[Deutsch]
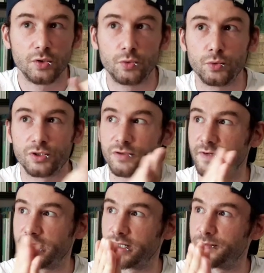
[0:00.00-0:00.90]
Gut,
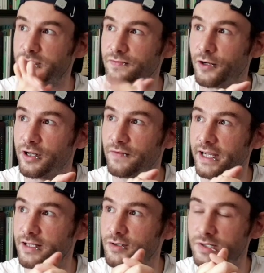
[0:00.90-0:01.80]
was gibt's
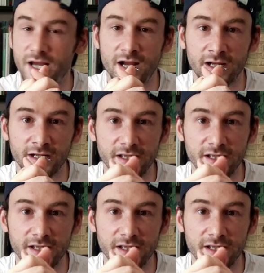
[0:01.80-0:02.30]
vorneweg zu sagen?